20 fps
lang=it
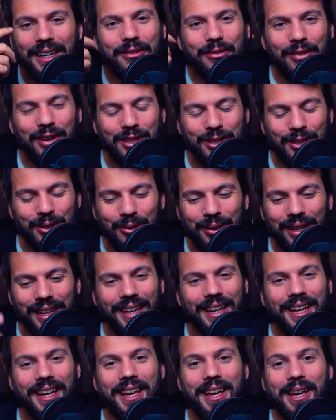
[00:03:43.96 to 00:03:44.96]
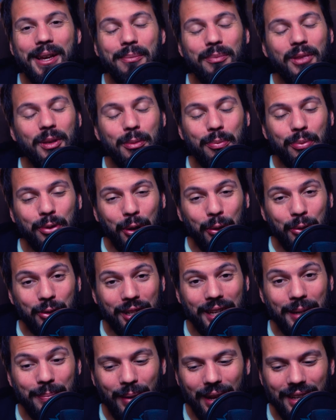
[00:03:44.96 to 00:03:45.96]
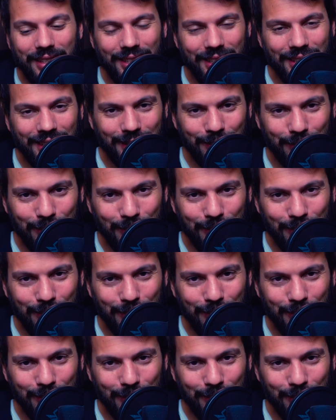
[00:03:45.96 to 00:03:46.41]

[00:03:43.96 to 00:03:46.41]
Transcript: riflessione. Dimmi pure cosa ne pensi,